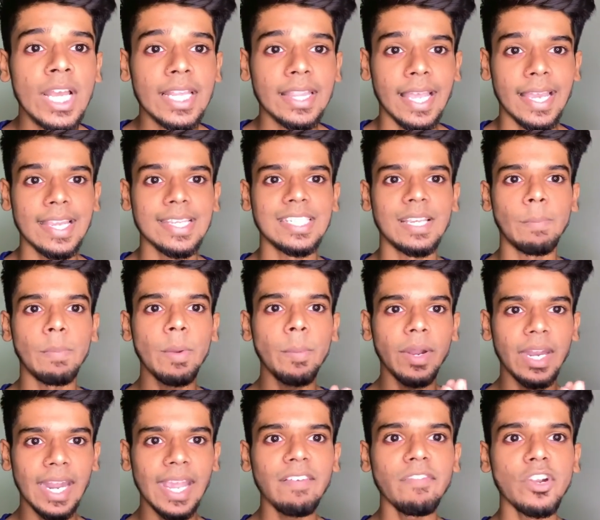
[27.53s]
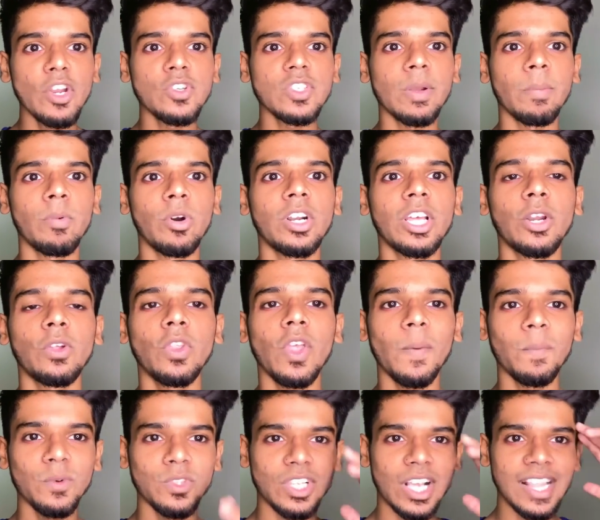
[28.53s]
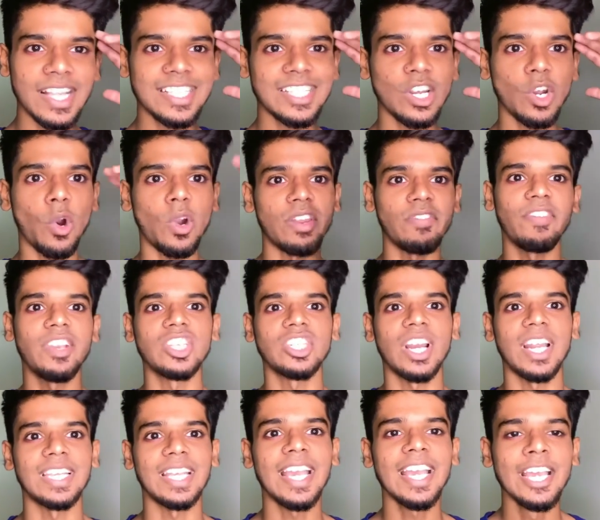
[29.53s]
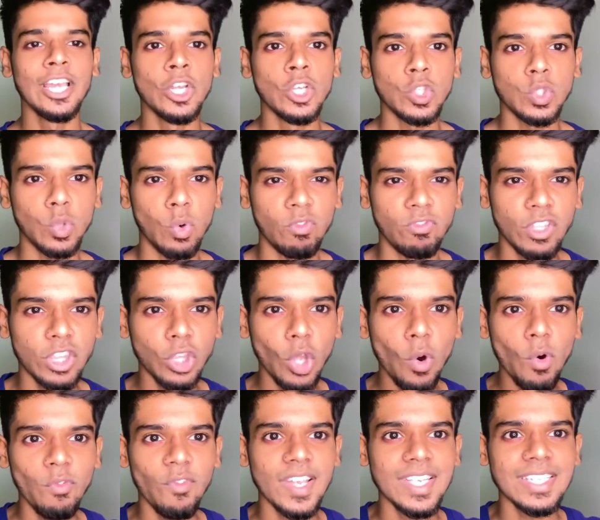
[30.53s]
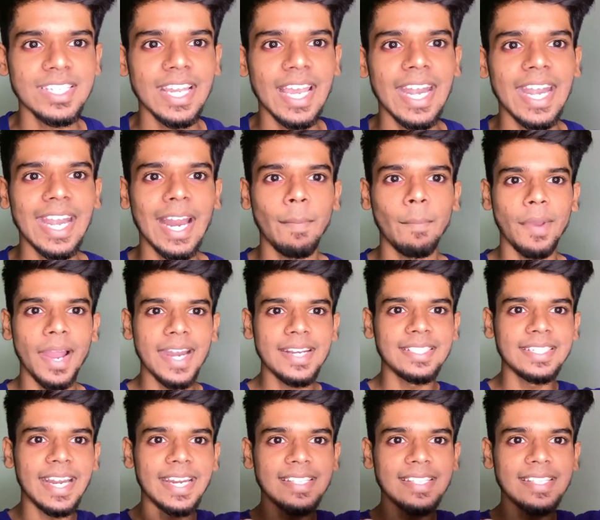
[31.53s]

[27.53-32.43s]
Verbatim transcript: ताकि जब भी मैं नई वीडियो अपलोड करूँ तो आपको जल्दी से नोटिफिकेशन आ जाए सो विदाउट वेस्टिंग एनी टाइम लेट्स गेट